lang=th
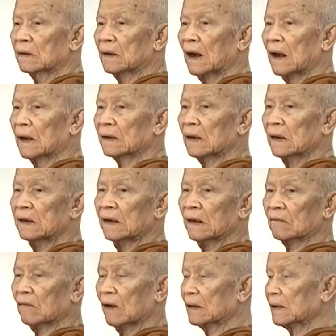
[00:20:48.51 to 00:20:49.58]
ถ้าจะเรีย
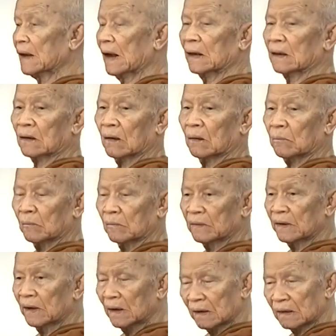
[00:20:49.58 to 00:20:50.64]
กว่าตันก็
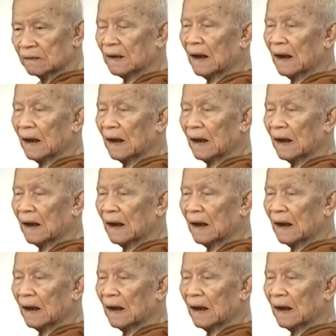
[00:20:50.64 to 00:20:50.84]
หนึ่ง